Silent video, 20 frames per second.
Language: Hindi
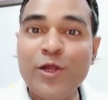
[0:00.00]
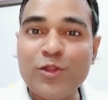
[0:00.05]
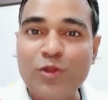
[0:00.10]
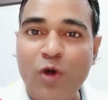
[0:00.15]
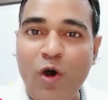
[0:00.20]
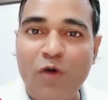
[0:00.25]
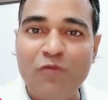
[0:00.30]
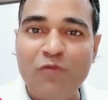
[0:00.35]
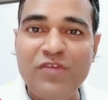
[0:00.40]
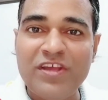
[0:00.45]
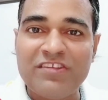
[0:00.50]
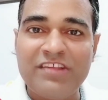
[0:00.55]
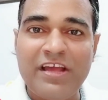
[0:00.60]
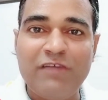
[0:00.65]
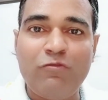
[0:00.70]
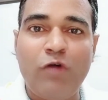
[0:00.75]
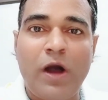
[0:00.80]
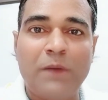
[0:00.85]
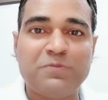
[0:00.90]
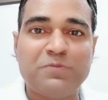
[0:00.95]
तो ऑब्वियस है
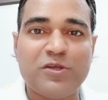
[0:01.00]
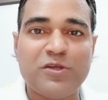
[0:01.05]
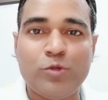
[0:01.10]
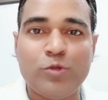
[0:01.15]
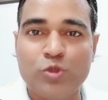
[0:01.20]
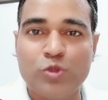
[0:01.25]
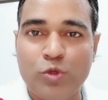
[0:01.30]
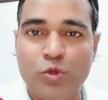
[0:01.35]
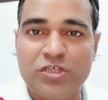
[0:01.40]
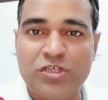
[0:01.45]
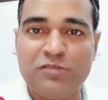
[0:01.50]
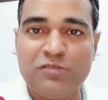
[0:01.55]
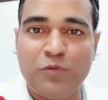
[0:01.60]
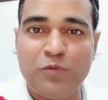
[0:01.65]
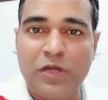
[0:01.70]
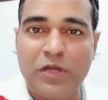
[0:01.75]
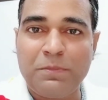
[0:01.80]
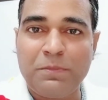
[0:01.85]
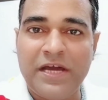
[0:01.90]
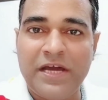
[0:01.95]
वो आपसे कुछ क्वेश्चन
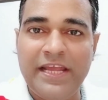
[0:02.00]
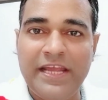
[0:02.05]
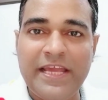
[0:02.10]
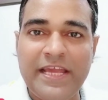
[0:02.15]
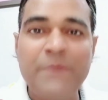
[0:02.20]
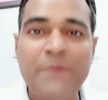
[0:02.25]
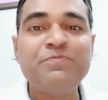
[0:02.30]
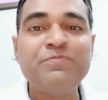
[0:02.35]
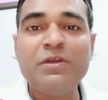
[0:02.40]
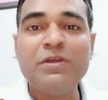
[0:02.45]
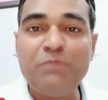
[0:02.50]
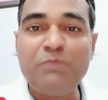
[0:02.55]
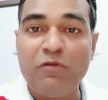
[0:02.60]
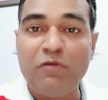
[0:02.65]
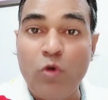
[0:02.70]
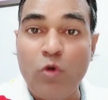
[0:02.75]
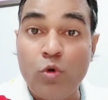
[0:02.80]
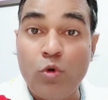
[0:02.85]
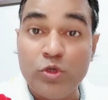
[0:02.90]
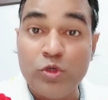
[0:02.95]
पुटअप करेंगे पर
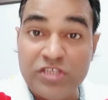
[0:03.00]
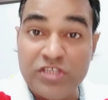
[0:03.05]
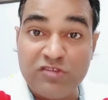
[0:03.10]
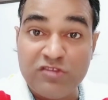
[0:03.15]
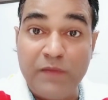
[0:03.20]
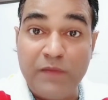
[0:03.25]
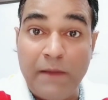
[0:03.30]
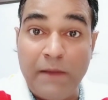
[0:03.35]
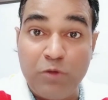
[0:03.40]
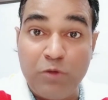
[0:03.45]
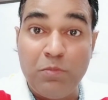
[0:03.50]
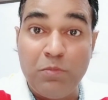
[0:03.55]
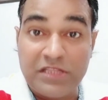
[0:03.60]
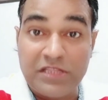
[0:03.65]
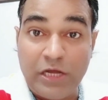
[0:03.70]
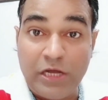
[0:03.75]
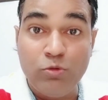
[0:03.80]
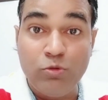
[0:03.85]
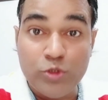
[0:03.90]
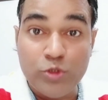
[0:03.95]
वो क्वेश्चन मैं आपको
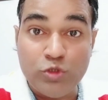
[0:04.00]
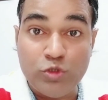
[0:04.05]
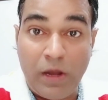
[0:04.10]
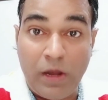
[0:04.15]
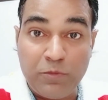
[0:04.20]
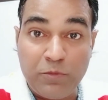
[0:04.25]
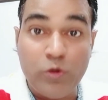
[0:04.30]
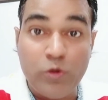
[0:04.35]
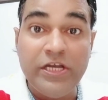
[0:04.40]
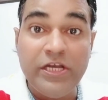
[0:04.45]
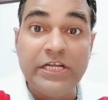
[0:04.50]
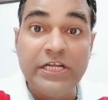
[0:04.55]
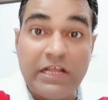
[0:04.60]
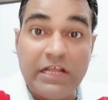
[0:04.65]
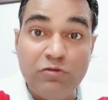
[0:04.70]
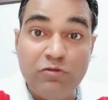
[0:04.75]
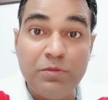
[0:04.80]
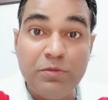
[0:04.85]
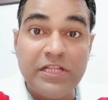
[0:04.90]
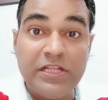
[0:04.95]
बताऊँ जो आपको
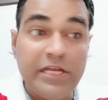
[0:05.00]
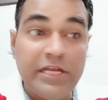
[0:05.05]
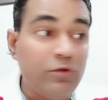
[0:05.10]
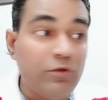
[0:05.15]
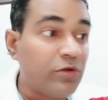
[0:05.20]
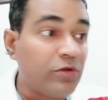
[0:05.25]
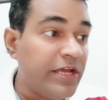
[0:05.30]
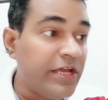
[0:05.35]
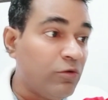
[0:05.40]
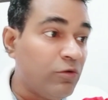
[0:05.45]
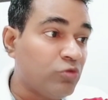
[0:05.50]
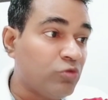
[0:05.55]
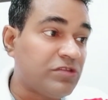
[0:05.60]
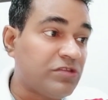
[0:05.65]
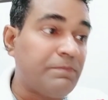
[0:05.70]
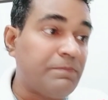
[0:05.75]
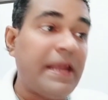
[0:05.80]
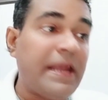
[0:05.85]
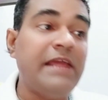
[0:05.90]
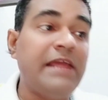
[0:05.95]
इंटरव्यू में देने होंगे
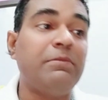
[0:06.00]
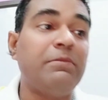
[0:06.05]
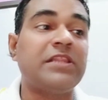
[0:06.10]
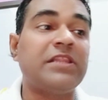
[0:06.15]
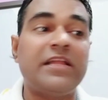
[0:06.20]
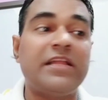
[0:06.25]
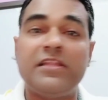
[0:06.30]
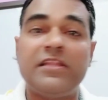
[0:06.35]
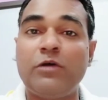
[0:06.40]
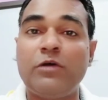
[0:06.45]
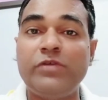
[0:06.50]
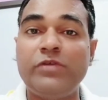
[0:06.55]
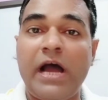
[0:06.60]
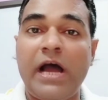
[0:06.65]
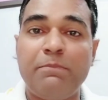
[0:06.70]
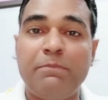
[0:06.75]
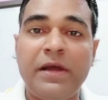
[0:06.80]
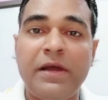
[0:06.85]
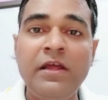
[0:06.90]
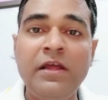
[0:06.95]
उससे पहले बता देता हूँ
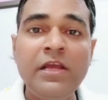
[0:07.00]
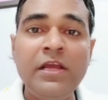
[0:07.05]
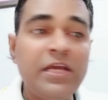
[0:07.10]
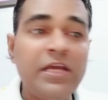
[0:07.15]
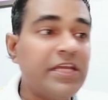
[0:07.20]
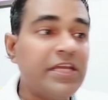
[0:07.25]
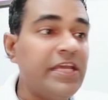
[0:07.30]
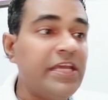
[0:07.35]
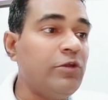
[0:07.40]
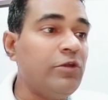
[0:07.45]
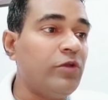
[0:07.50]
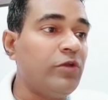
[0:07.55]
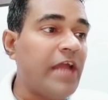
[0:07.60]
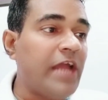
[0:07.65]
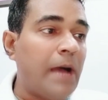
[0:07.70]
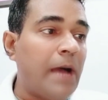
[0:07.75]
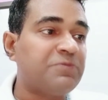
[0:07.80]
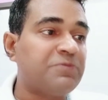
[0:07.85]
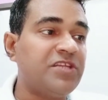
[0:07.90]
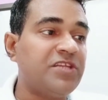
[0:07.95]
यहाँ पर कि इन्होंने
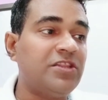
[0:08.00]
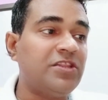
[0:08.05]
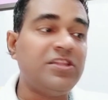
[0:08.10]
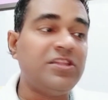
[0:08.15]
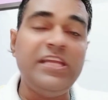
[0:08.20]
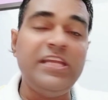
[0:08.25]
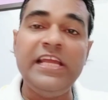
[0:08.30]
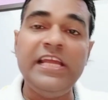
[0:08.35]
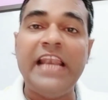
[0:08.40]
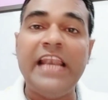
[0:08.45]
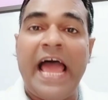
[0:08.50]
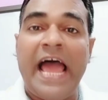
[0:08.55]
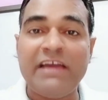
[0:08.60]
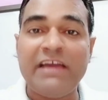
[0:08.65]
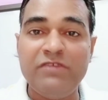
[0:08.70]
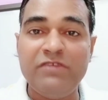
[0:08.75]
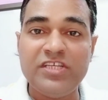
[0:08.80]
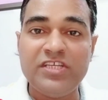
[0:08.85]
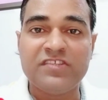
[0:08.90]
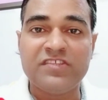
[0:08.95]
आपसे तीन
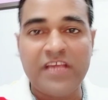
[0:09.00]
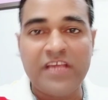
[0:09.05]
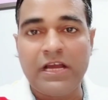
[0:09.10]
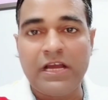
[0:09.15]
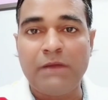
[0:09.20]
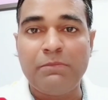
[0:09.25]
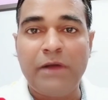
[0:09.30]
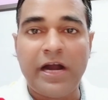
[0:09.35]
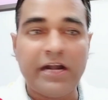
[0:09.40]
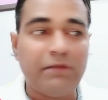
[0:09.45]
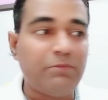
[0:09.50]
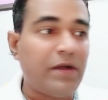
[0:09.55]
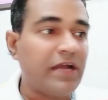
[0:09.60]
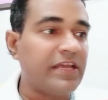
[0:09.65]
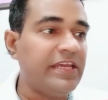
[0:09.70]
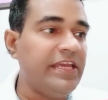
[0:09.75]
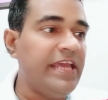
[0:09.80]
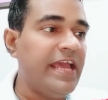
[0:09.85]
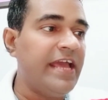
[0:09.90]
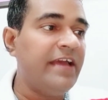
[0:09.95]
लैंग्वेजेस की कमांड
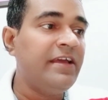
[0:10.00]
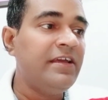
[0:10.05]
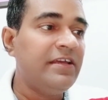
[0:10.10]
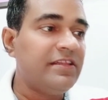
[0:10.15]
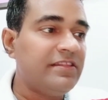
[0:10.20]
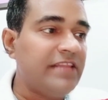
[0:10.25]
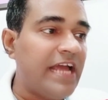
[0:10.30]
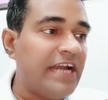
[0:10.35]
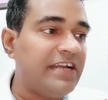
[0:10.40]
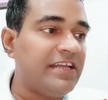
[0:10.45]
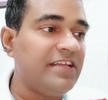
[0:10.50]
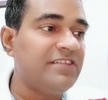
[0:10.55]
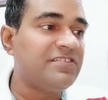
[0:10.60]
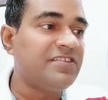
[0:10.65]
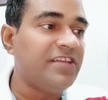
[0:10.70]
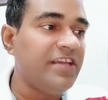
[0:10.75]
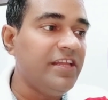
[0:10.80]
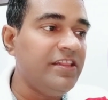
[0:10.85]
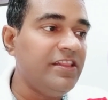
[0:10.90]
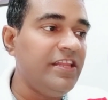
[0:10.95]
मांगी है दैट इज़
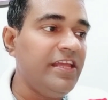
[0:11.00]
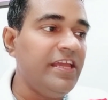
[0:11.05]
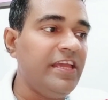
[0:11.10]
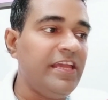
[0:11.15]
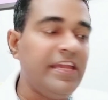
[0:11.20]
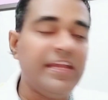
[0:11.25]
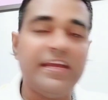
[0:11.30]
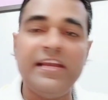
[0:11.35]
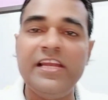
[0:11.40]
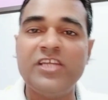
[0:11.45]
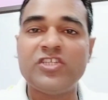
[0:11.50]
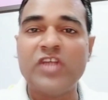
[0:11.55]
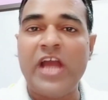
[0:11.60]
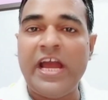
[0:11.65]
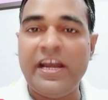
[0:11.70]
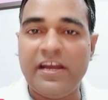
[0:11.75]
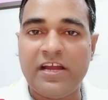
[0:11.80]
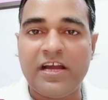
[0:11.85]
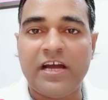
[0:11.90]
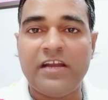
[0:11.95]
हिंदी इंग्लिश
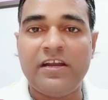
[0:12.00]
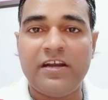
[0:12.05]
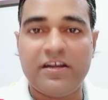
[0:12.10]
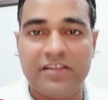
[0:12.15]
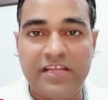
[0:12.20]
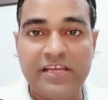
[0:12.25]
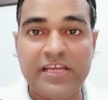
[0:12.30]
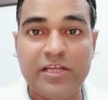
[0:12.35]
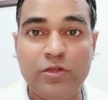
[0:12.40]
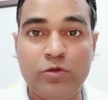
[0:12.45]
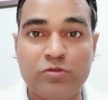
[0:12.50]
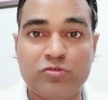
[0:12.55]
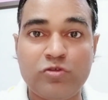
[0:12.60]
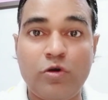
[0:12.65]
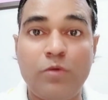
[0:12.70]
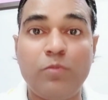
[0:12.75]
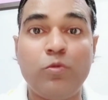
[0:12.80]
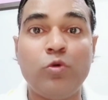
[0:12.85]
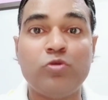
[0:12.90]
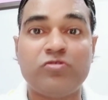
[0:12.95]
एंड कन्नड़ देखिए
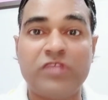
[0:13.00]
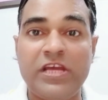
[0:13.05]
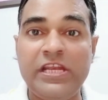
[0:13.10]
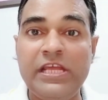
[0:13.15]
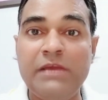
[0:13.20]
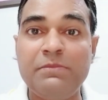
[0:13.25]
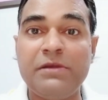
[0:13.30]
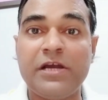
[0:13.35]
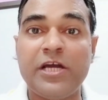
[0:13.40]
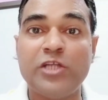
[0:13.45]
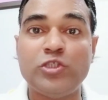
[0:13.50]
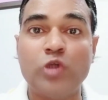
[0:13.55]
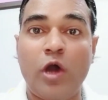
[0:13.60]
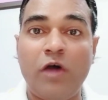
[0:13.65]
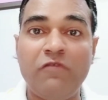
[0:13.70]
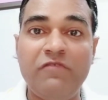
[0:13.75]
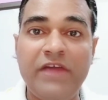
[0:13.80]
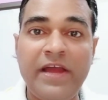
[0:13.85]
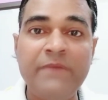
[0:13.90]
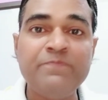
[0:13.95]
दोस्तों उस एरिया में अगर
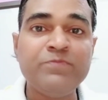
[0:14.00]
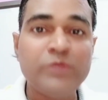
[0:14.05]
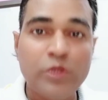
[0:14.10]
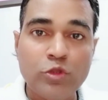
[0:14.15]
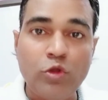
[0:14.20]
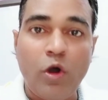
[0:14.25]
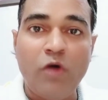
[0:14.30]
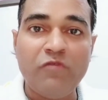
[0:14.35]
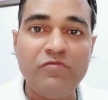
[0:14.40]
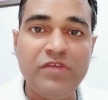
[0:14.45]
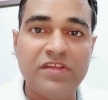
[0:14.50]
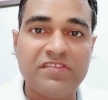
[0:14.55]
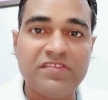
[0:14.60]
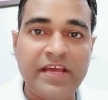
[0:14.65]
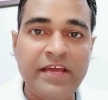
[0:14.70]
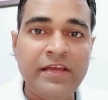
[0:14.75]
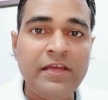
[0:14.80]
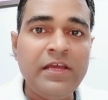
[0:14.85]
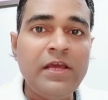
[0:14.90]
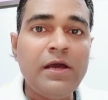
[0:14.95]
जॉब है तो ऑब्वियस
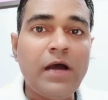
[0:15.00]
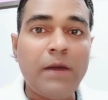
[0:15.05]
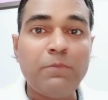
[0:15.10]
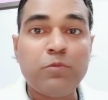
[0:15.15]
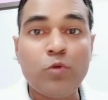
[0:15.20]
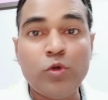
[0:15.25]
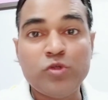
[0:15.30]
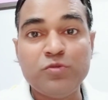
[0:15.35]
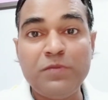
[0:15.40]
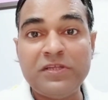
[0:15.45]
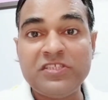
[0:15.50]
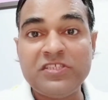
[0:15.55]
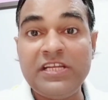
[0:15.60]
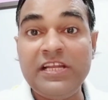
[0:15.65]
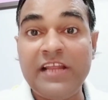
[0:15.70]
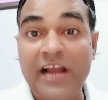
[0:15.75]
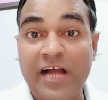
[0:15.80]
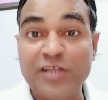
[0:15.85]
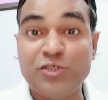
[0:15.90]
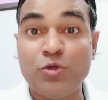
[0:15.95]
है अब कुछ बच्चे
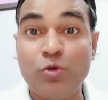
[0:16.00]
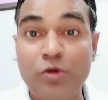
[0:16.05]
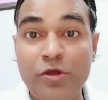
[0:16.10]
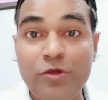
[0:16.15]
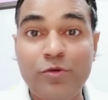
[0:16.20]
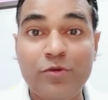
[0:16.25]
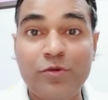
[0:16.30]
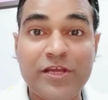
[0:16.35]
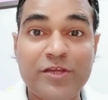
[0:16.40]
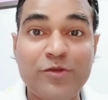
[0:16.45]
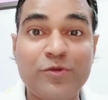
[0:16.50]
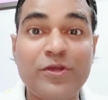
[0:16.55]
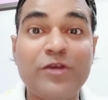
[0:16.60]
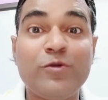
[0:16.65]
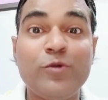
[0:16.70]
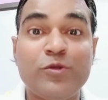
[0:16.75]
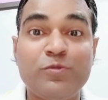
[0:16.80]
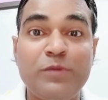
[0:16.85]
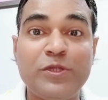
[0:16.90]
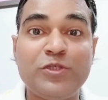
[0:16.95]
निराश हो गए होंगे क्योंकि
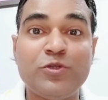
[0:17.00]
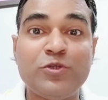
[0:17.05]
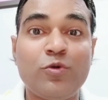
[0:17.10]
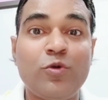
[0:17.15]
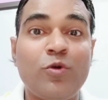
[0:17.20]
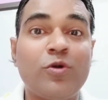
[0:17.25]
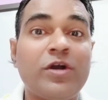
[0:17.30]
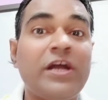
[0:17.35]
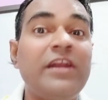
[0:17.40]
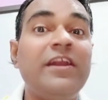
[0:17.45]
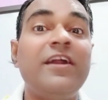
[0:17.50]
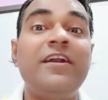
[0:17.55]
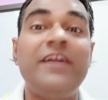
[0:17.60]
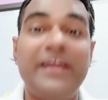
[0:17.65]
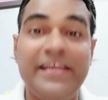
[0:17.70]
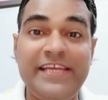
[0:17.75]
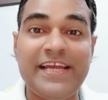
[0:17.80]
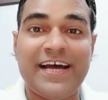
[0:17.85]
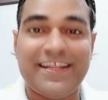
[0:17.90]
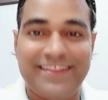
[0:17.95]
कुछ बच्चों को कन्नड़
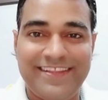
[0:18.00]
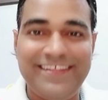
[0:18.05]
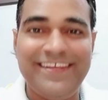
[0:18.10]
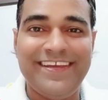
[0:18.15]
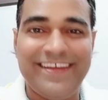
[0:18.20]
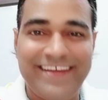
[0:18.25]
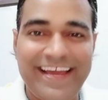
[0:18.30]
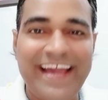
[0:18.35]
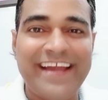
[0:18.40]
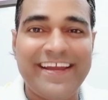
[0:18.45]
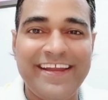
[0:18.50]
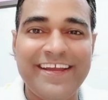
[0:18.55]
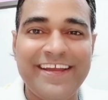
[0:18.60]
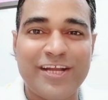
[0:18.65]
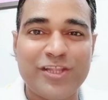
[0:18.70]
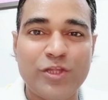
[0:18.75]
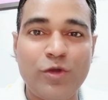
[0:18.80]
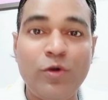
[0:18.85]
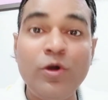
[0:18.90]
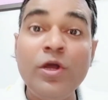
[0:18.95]
नहीं आती है एग्री
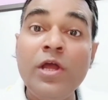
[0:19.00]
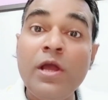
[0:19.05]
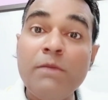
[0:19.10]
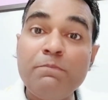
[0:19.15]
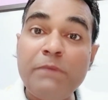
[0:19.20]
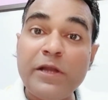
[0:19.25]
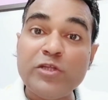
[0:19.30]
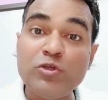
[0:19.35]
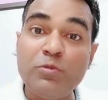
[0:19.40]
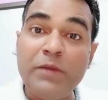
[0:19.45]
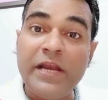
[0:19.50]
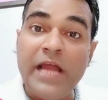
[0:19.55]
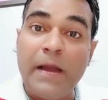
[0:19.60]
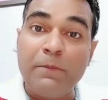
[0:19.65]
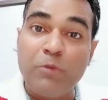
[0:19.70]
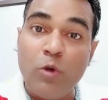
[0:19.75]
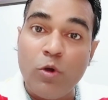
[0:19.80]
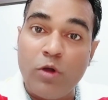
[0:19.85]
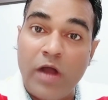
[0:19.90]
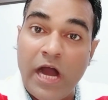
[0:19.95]
करते हो पर जो मैंने
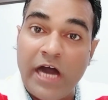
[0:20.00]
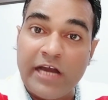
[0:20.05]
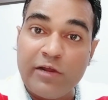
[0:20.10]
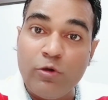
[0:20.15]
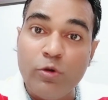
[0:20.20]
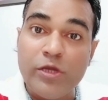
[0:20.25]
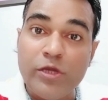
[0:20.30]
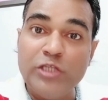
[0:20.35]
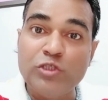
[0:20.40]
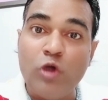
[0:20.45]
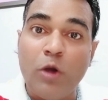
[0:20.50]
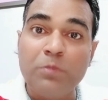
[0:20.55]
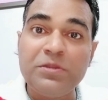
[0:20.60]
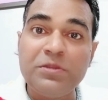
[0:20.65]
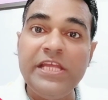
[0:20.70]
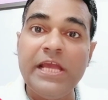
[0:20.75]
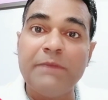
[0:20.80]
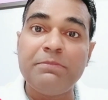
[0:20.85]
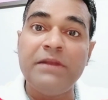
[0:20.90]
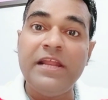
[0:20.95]
आपको कार्गो की जॉब
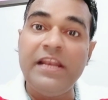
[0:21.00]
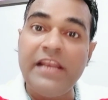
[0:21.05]
दी अपने